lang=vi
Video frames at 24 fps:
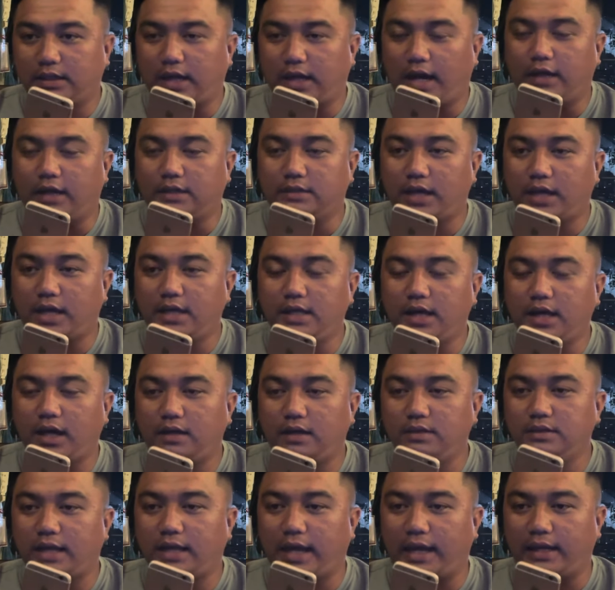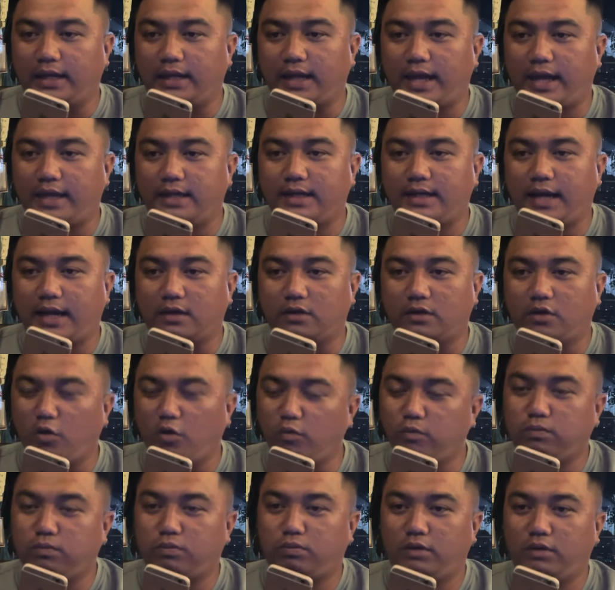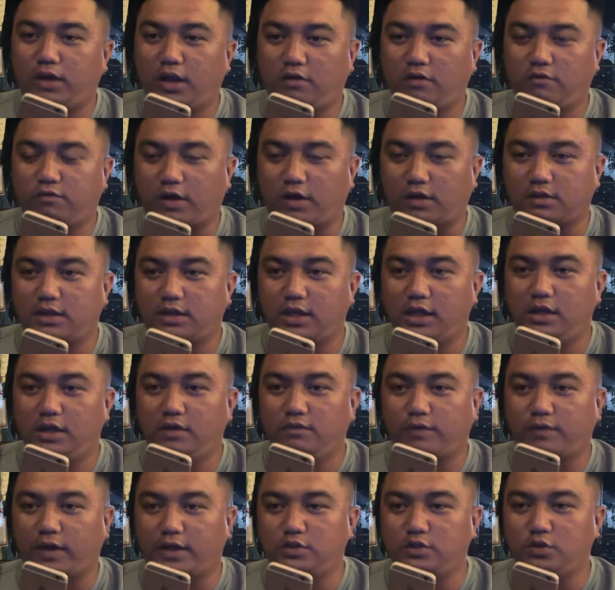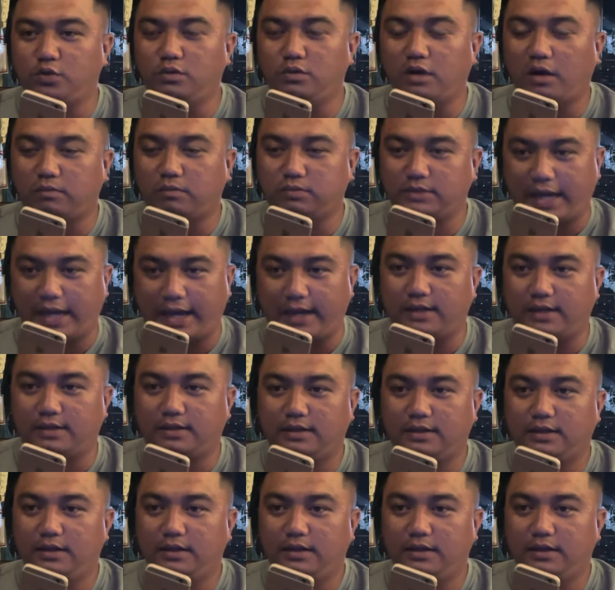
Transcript: cờ thế giới ngày nay gần thúc nên Phật tiên phải xuống hồng trần